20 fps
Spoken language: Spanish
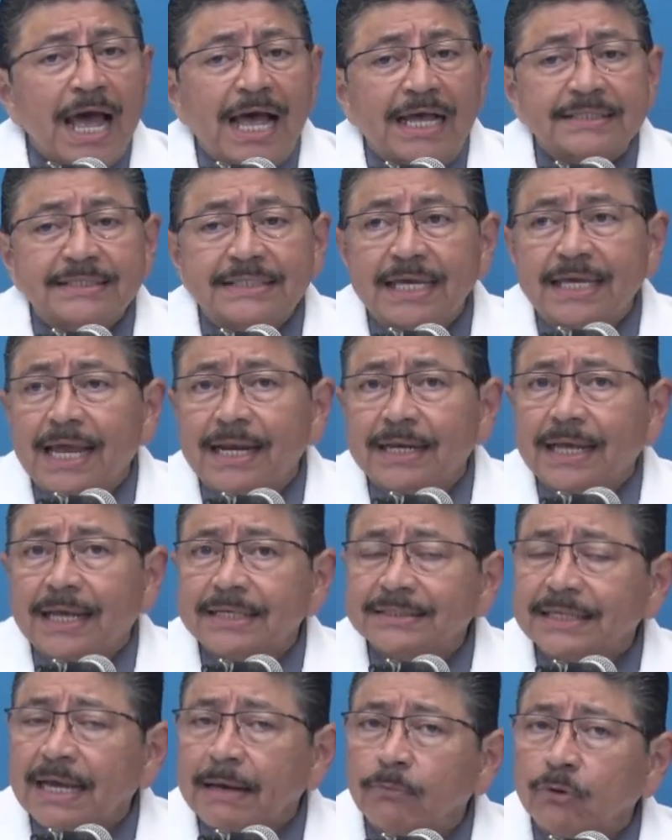así que
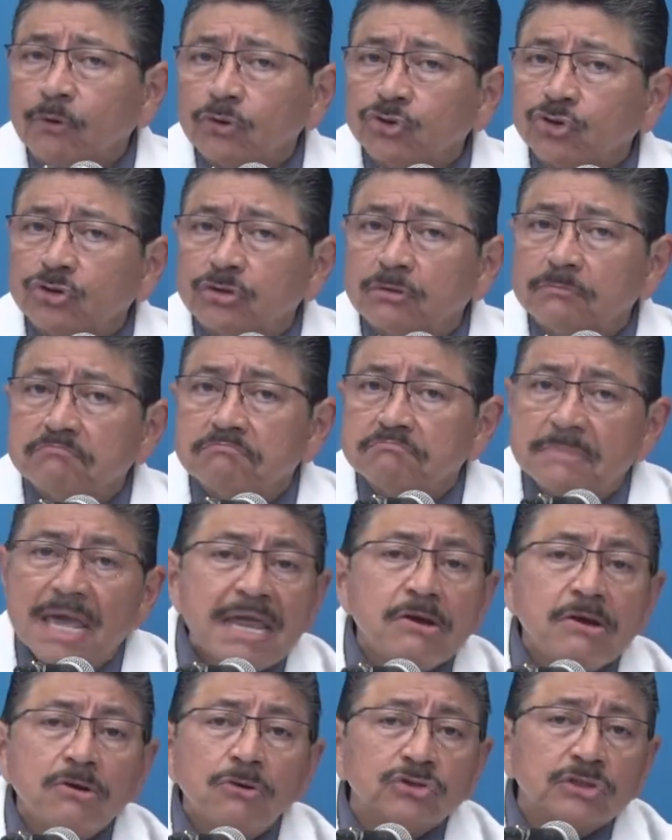alcanzamos
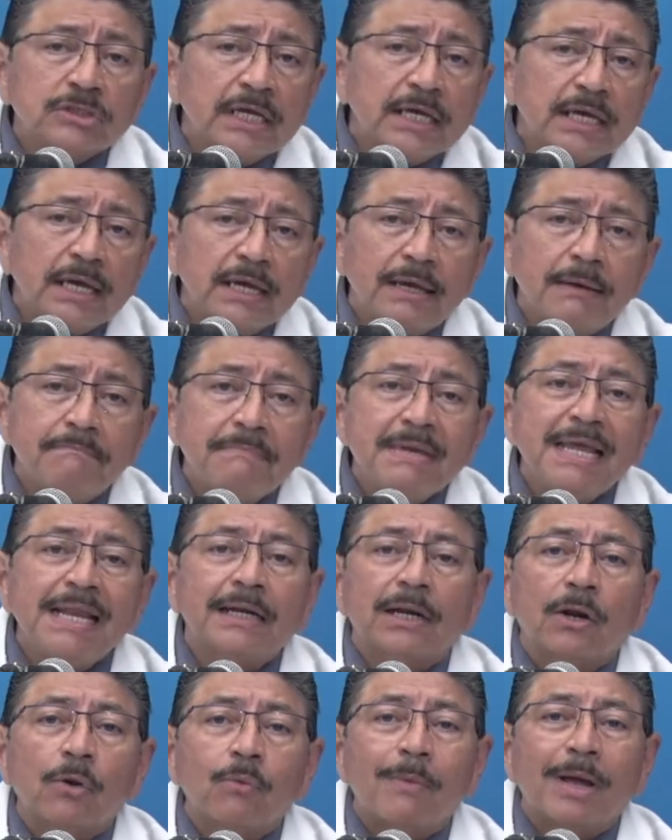menos de mil
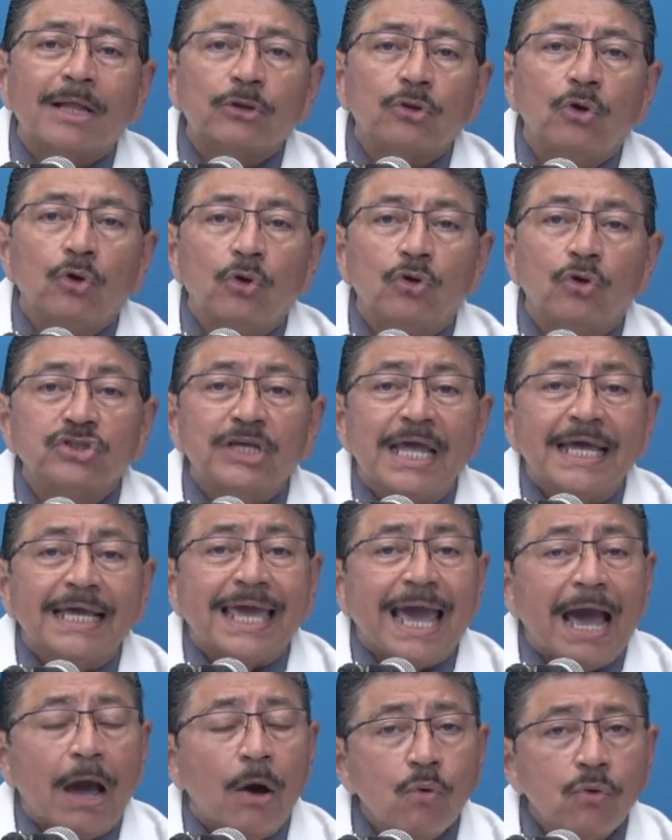reumatólogos
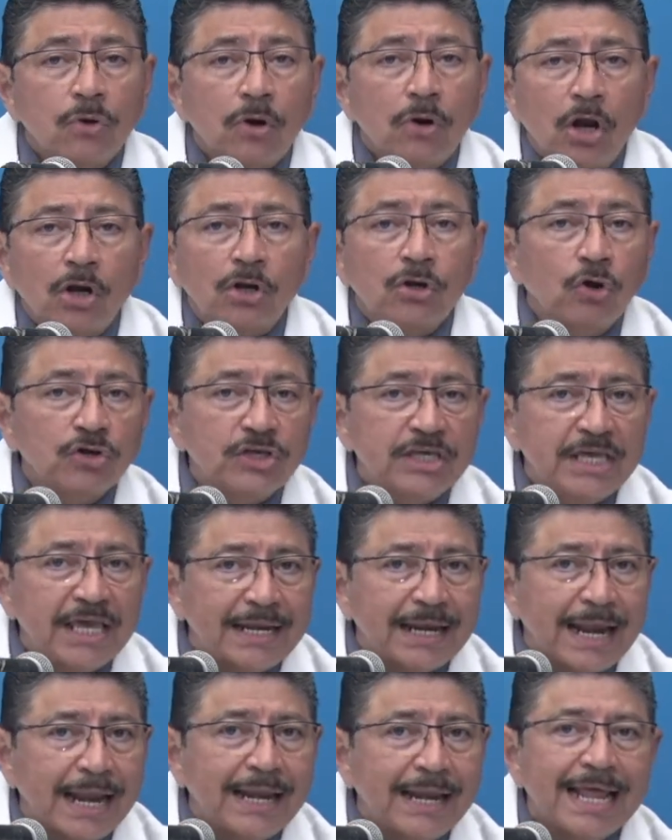que aún no
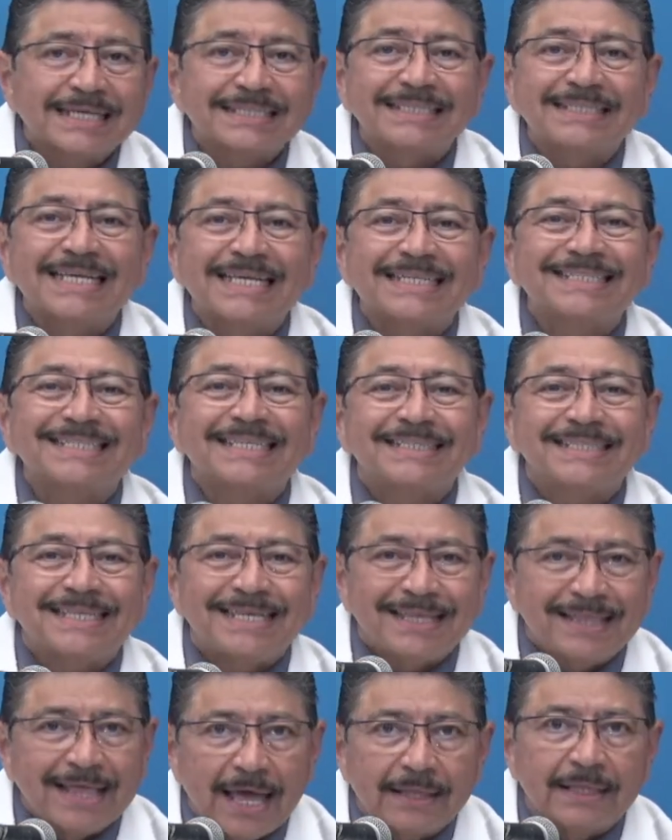llenan las
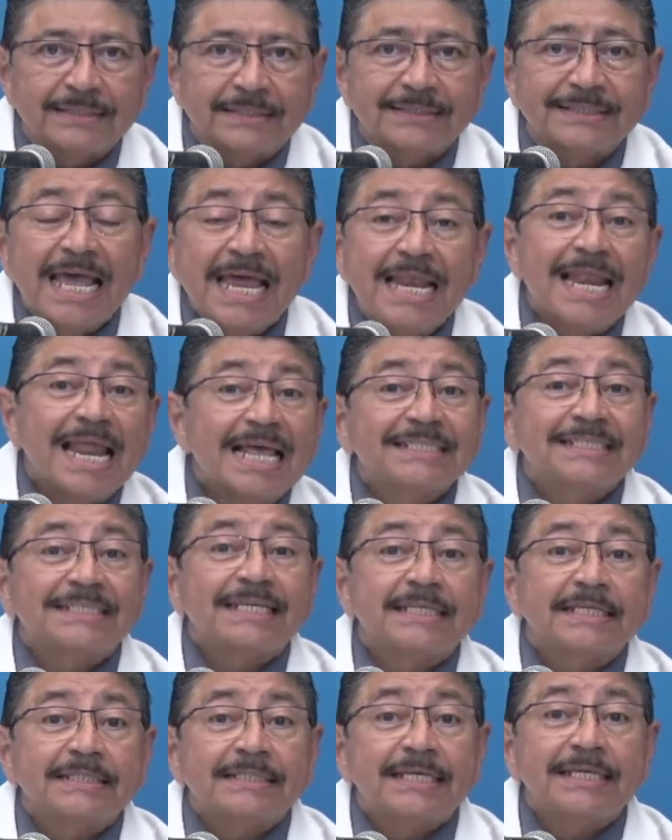necesidades, las
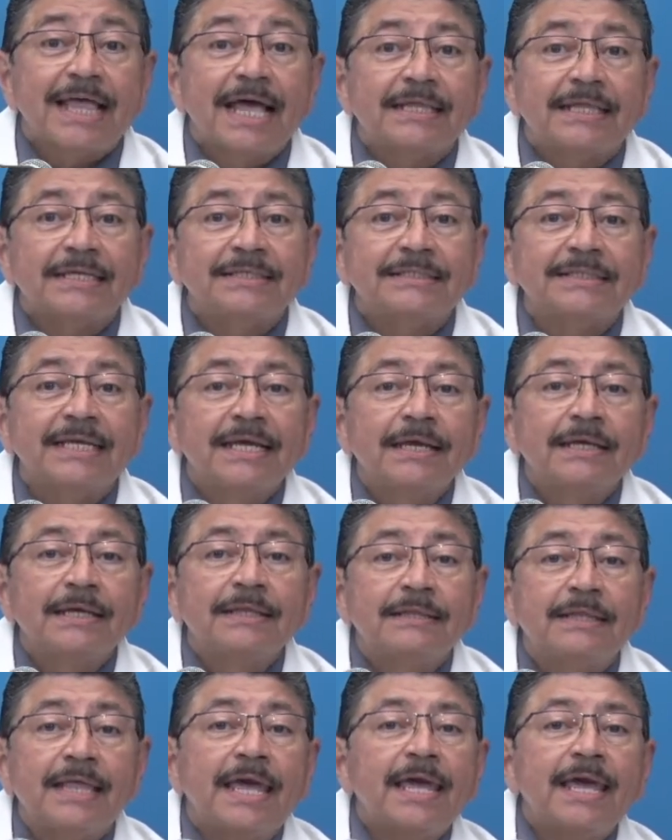necesidades
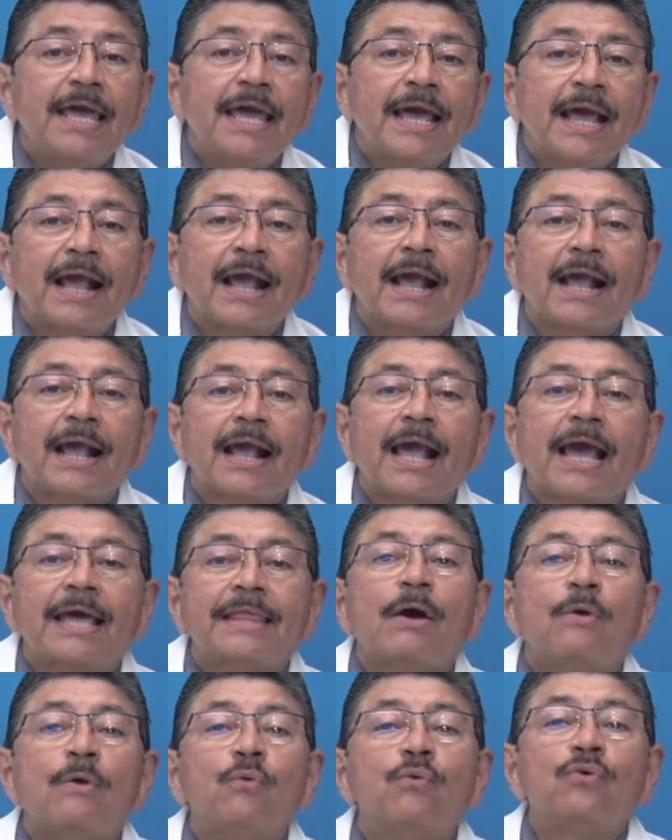de
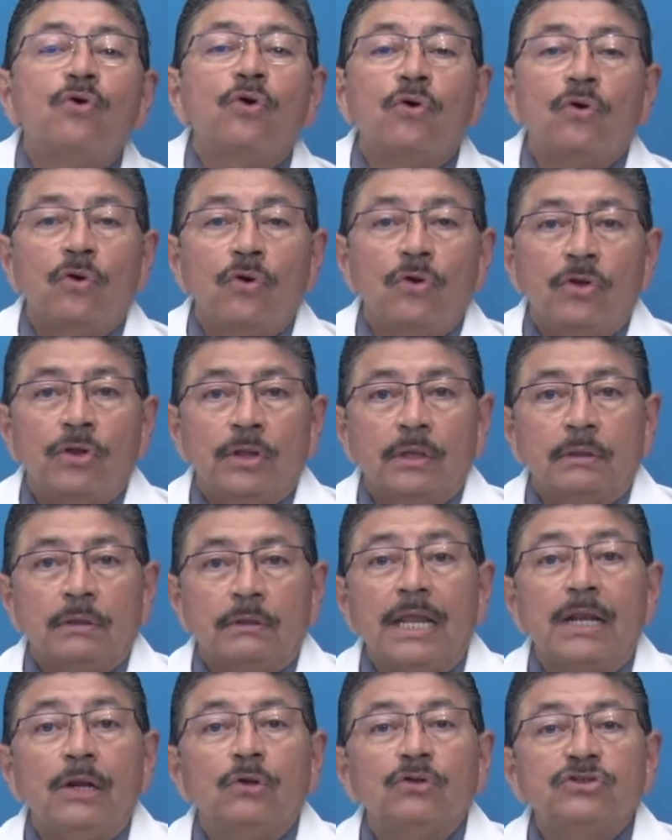cada uno
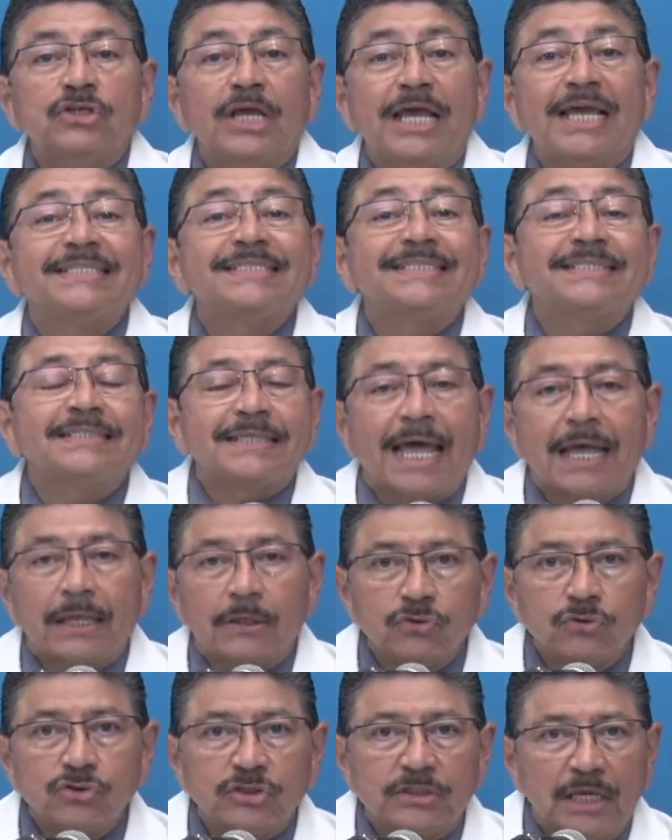de los
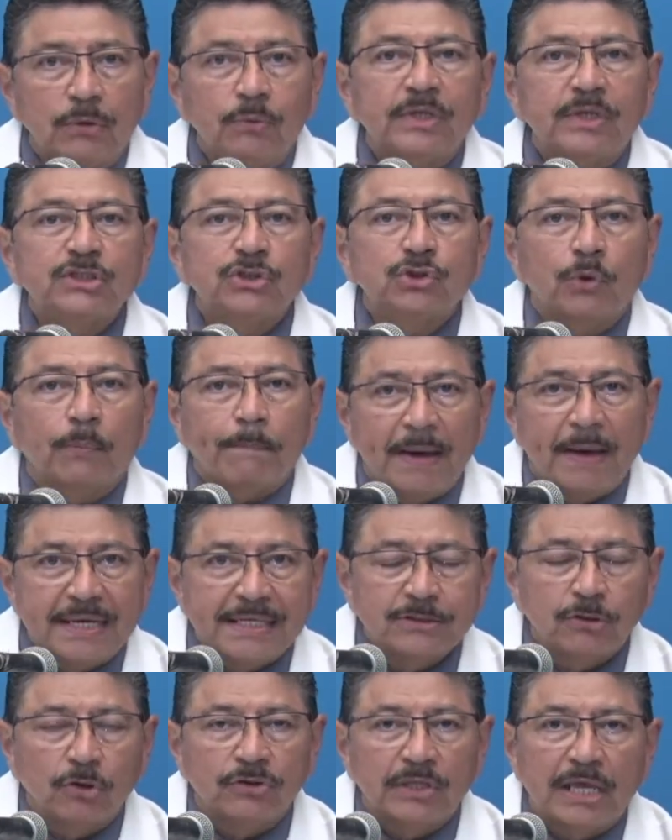estados de nuestro
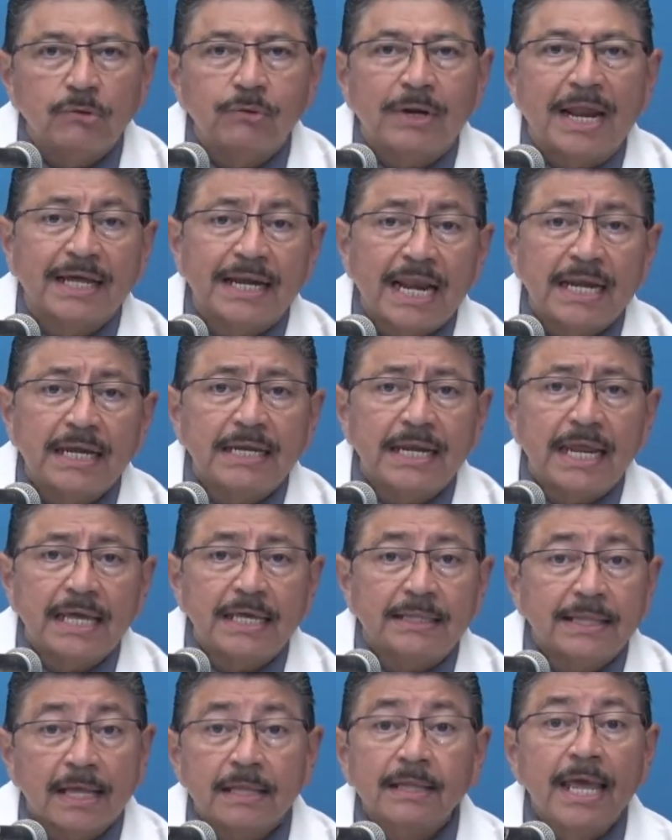país, donde hay una gran
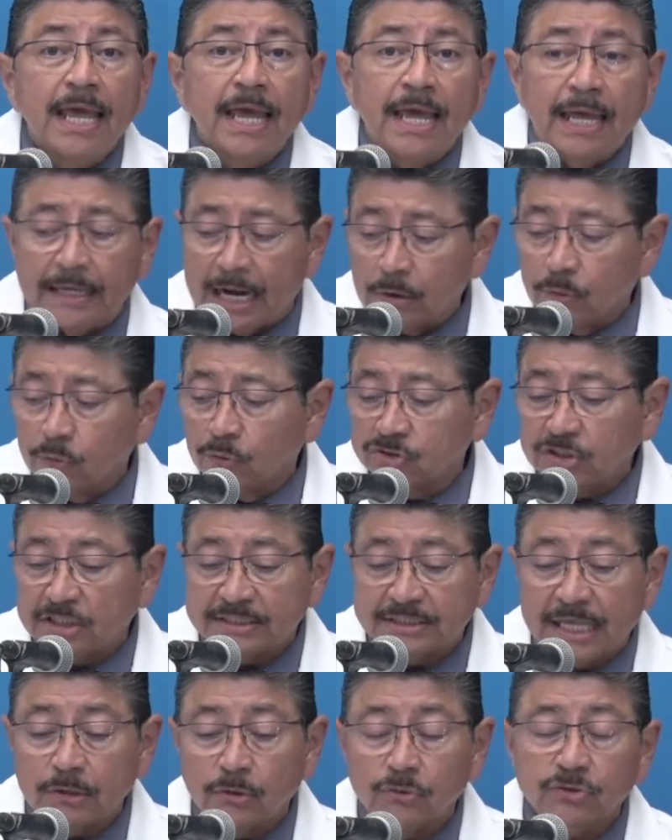inequidad, en algunos
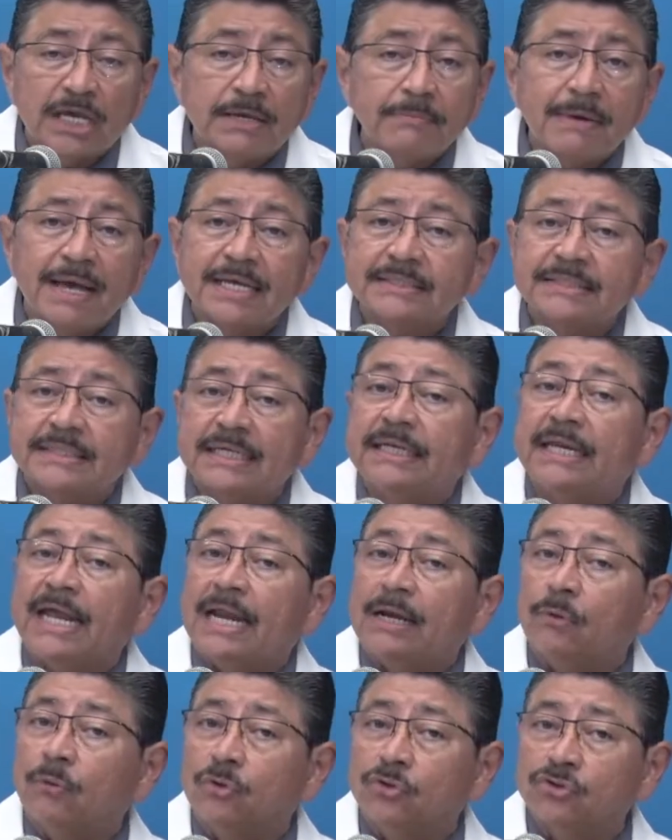estados hay más, en
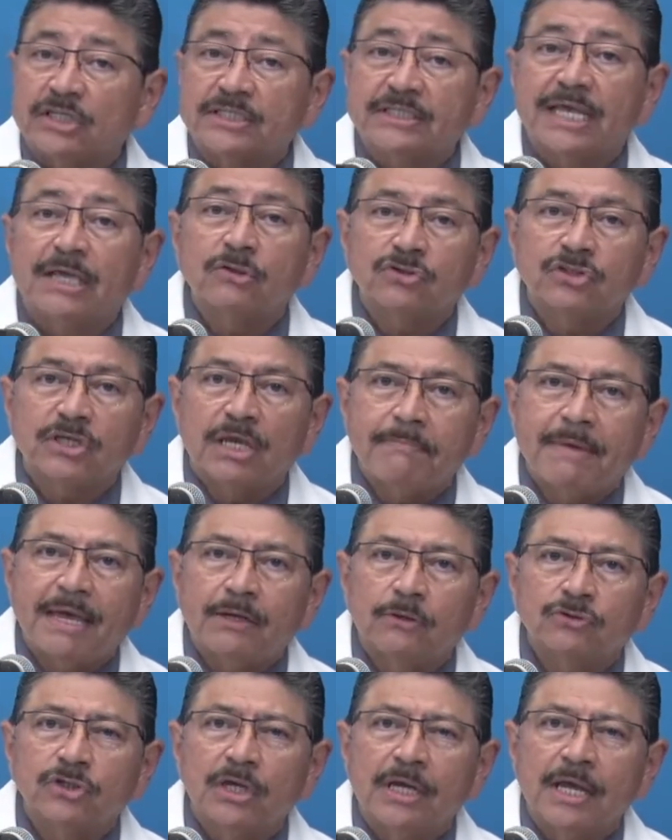algunos estados hay
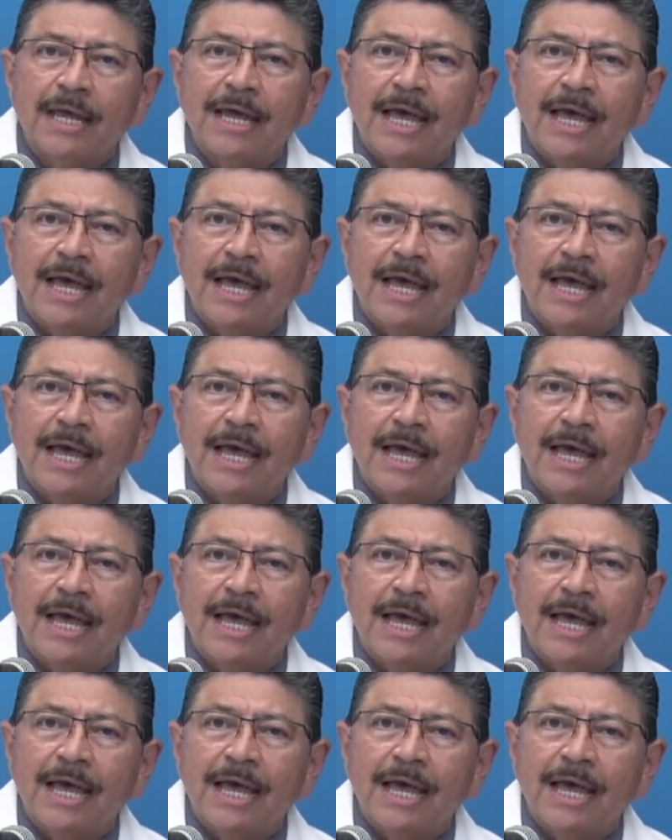menos.